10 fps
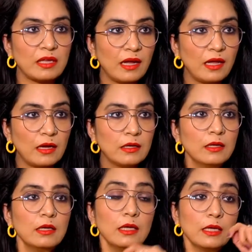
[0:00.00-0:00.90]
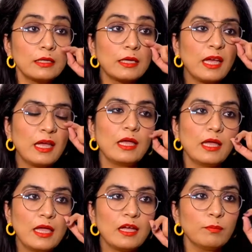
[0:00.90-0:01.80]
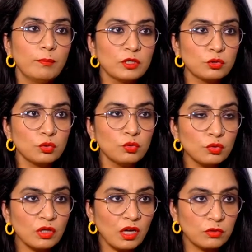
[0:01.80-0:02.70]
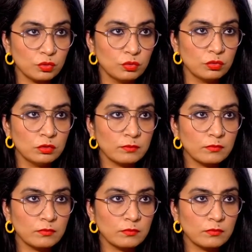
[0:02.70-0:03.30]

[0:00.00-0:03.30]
बताया कि एक पश्तून खातून